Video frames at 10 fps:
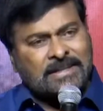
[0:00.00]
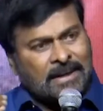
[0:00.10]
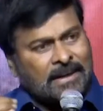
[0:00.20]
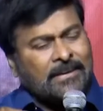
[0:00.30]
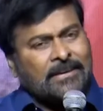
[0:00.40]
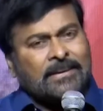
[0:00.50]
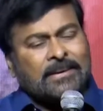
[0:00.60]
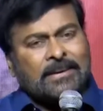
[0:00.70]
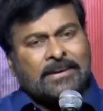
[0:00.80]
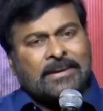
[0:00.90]
శిలను
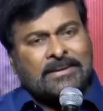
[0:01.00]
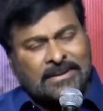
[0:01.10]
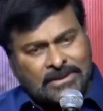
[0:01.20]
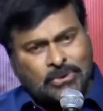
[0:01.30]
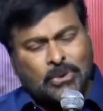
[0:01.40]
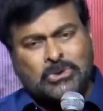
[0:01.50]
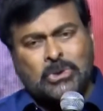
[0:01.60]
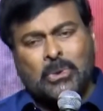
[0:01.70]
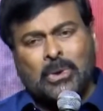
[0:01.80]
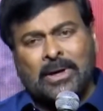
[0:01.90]
తీసుకొచ్చిన
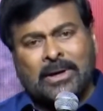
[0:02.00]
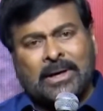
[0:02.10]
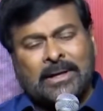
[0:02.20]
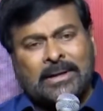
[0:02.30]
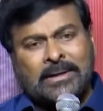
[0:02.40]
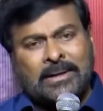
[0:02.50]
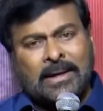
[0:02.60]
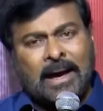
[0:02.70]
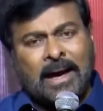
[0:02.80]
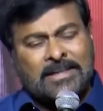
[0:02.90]
వాళ్ళు కానీ
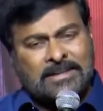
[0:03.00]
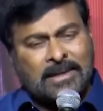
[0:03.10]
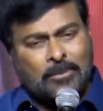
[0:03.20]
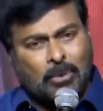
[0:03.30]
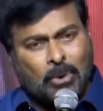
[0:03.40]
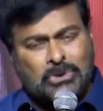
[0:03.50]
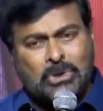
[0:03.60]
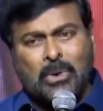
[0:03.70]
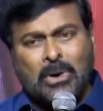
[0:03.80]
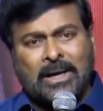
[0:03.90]
ఆ శిలను
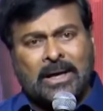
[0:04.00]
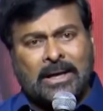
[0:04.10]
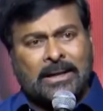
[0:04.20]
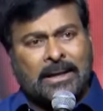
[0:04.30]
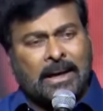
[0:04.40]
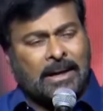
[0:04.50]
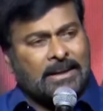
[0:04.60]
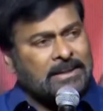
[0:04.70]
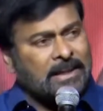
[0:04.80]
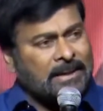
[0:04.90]
మోసిన వాళ్ళు కానీ అది
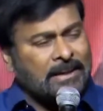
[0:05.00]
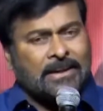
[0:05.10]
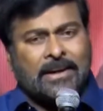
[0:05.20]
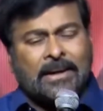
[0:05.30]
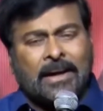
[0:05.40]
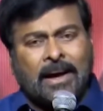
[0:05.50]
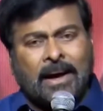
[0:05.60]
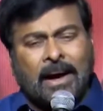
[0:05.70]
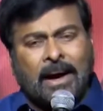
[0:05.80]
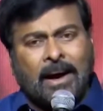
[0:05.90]
చెక్కిన
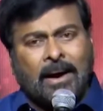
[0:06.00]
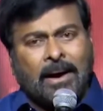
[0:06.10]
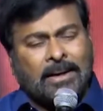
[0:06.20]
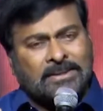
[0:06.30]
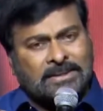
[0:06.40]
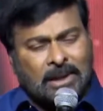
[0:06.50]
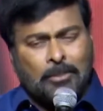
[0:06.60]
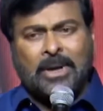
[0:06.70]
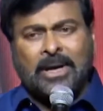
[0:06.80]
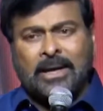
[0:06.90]
ఆ
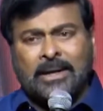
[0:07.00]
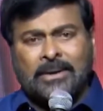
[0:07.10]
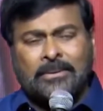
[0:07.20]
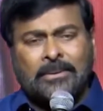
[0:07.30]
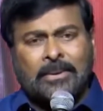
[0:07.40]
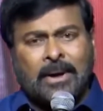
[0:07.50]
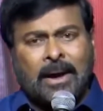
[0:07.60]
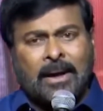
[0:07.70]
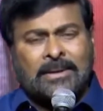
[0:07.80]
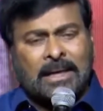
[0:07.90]
శిల్పి కానీ
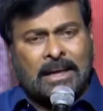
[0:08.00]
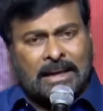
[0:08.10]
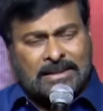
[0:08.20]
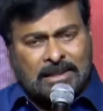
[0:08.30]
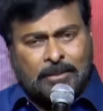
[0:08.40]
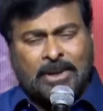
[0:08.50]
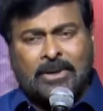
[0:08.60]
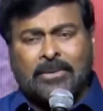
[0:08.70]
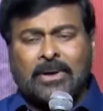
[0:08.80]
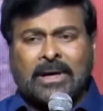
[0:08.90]
దానికి కష్టపడ్డ
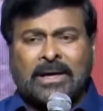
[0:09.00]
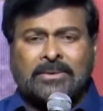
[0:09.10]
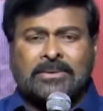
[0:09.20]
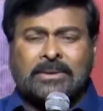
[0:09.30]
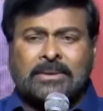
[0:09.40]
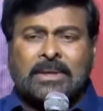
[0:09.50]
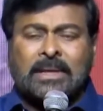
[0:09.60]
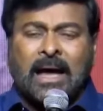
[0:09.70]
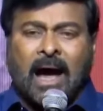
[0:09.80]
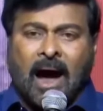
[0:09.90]
వాళ్ళు కానీ
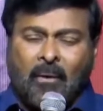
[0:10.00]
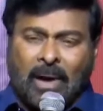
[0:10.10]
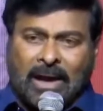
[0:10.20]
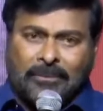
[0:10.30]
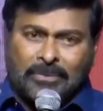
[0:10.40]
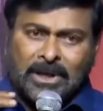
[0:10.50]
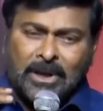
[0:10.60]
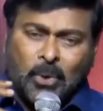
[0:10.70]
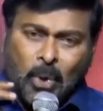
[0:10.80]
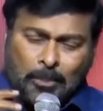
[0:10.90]
వాళ్ళందరి
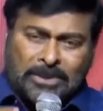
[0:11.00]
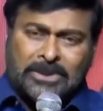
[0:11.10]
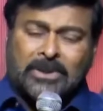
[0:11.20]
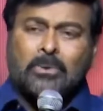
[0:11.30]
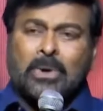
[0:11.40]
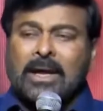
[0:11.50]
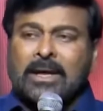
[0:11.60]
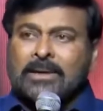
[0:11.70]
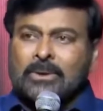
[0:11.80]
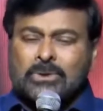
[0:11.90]
గొప్పతనం వల్ల
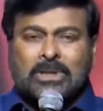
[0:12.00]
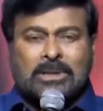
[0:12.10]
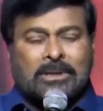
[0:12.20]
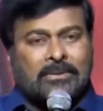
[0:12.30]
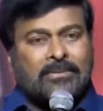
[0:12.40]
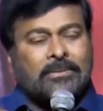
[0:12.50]
ఈరోజు అది